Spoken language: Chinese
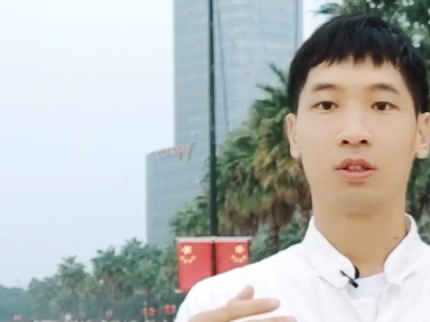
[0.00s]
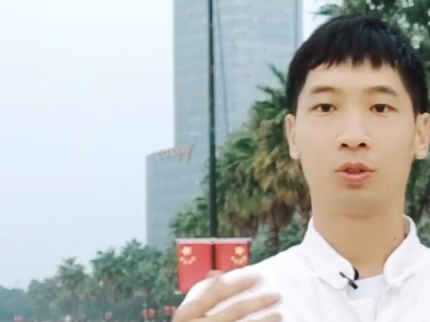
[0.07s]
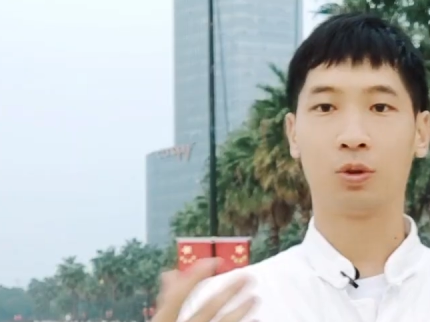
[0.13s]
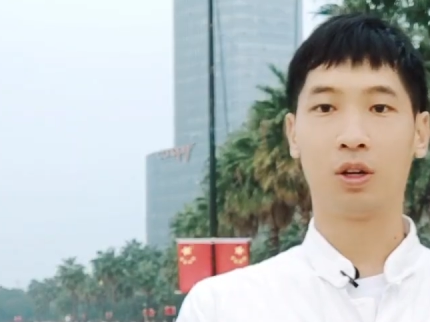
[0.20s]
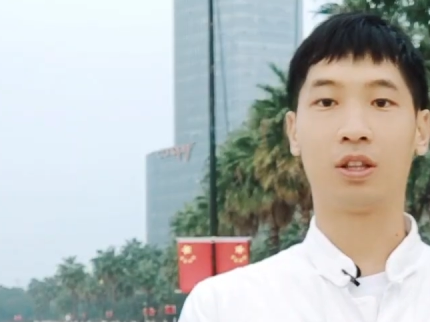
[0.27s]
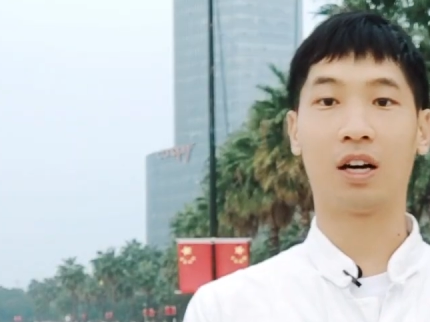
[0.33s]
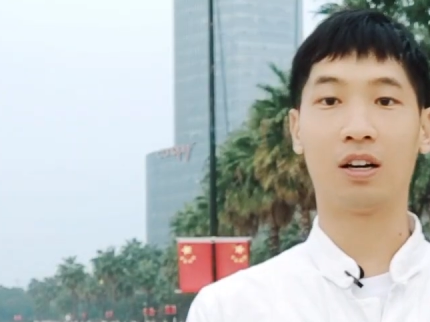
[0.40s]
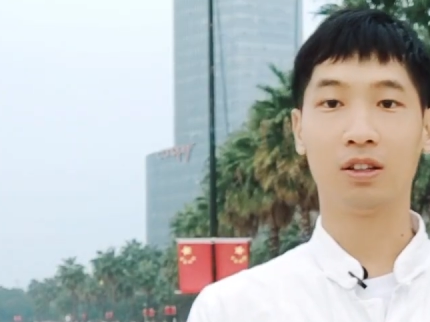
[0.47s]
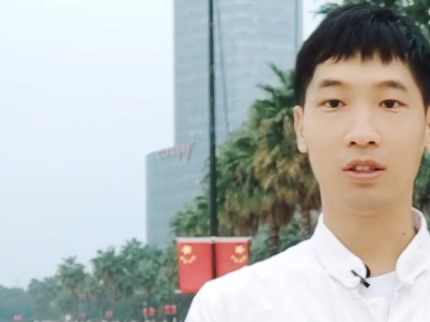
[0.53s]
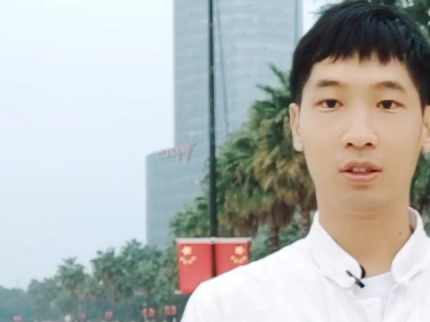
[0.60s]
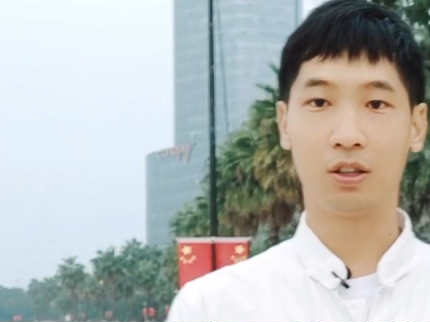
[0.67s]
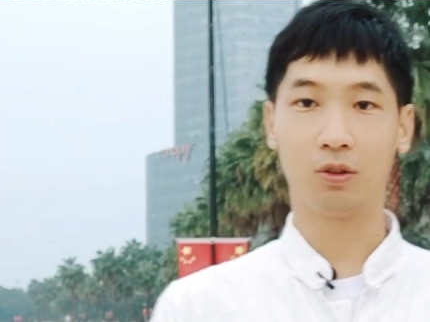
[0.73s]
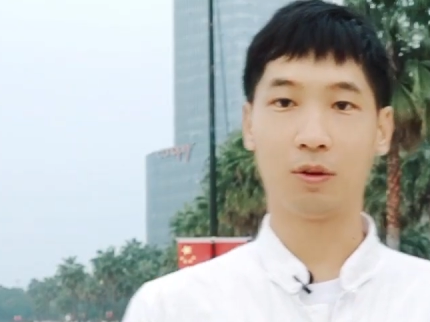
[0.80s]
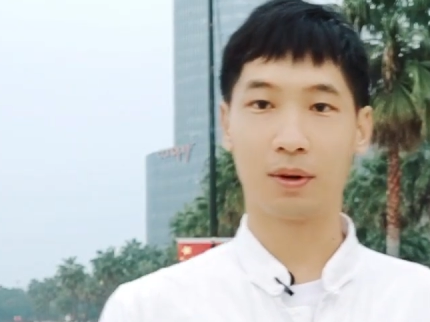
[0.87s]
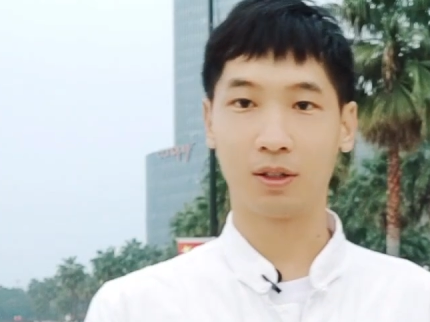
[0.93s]
所以当
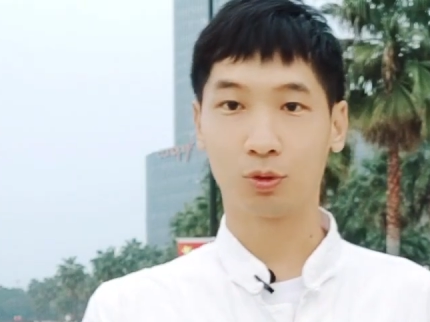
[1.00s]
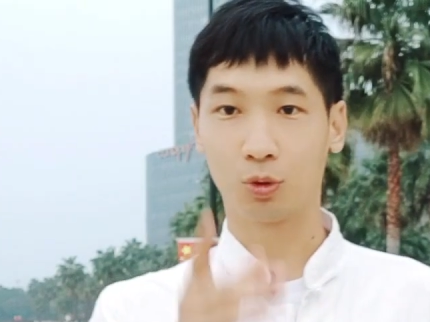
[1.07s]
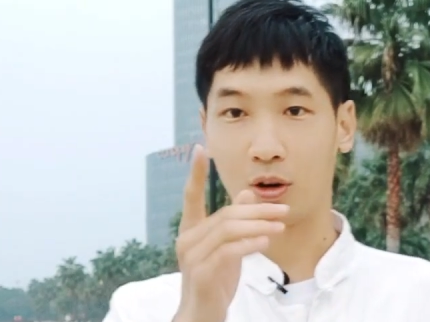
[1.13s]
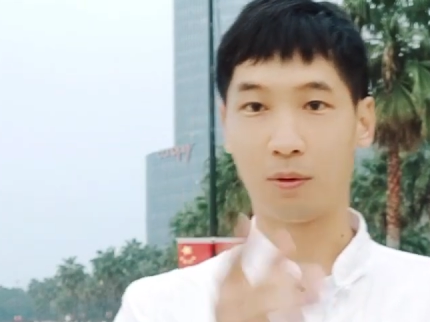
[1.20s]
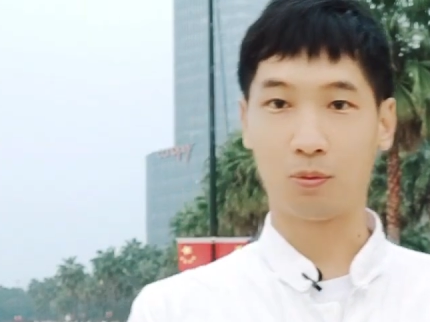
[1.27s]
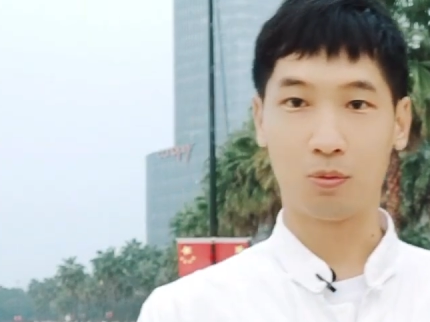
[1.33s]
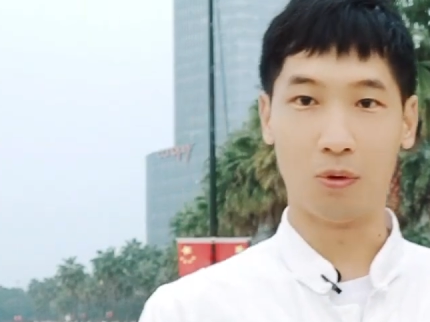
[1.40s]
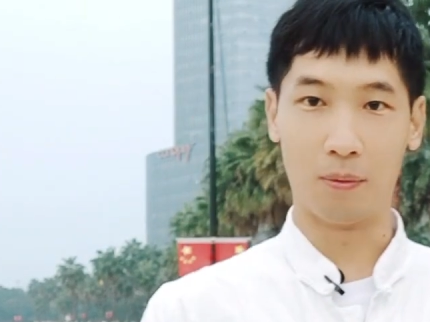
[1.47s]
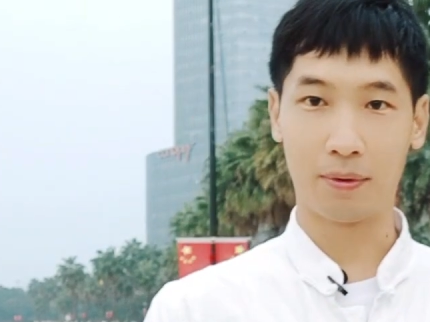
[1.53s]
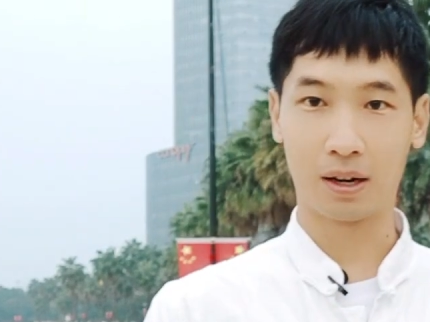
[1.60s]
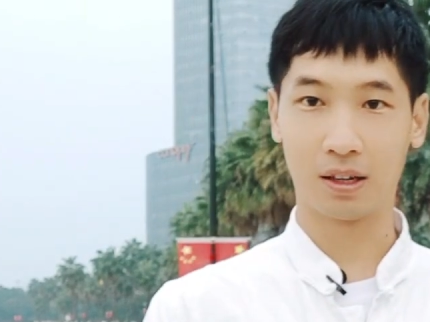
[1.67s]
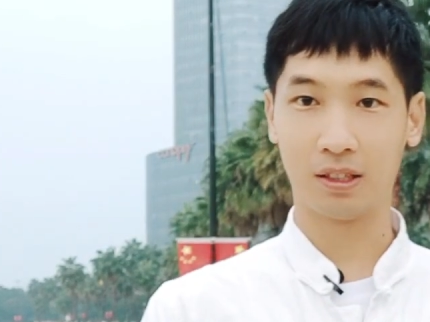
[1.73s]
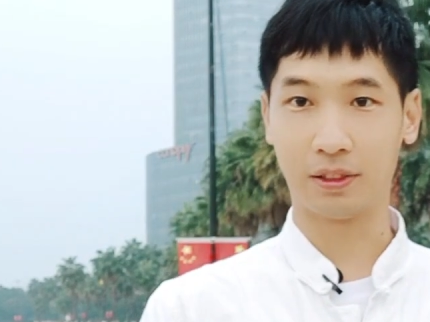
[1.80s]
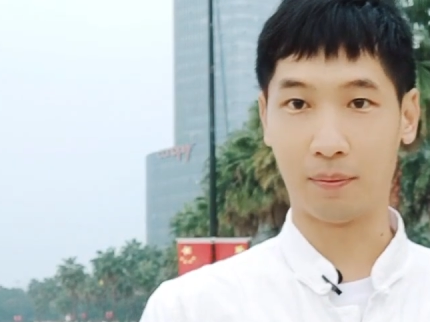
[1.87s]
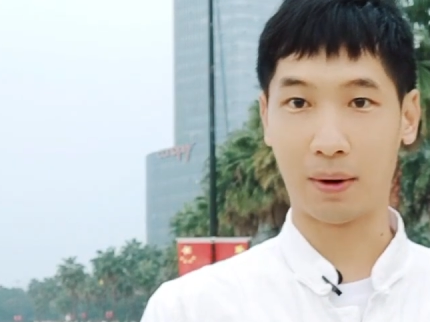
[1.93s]
你对别人说我不配
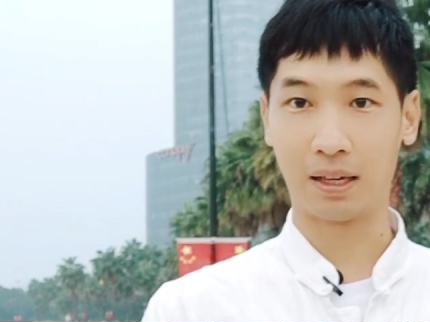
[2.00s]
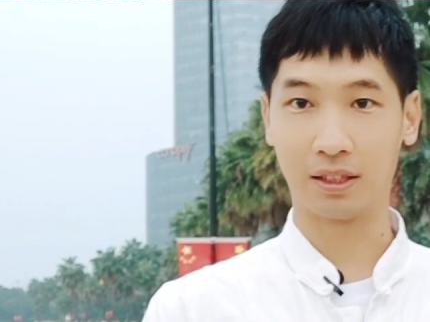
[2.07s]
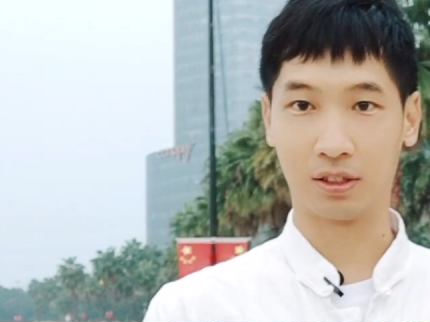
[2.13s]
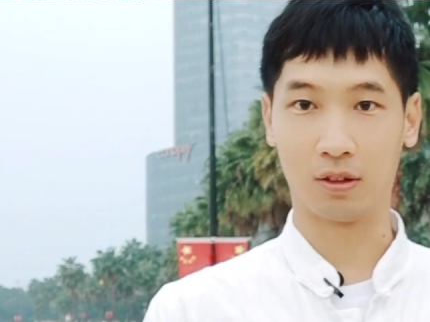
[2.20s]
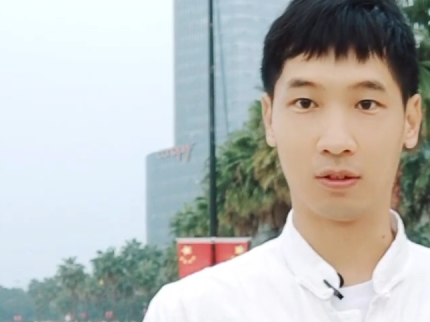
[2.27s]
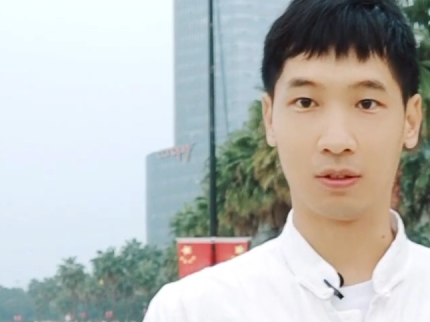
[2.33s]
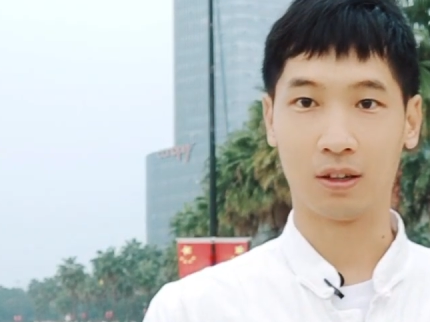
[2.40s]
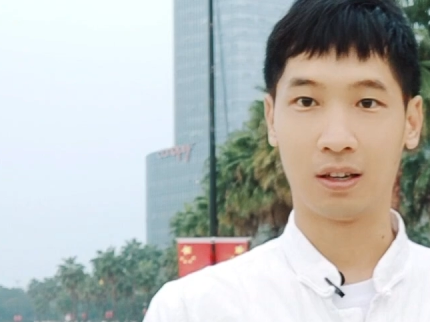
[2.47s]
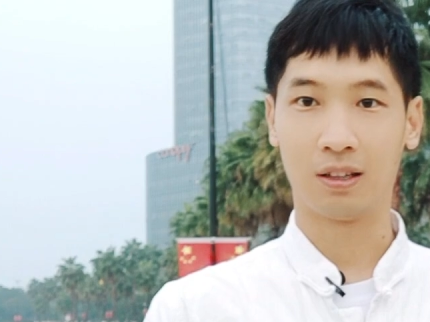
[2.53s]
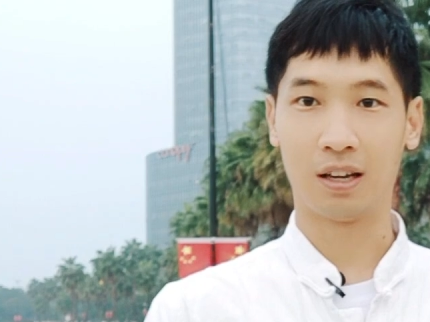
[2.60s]
合你怎么办的时候，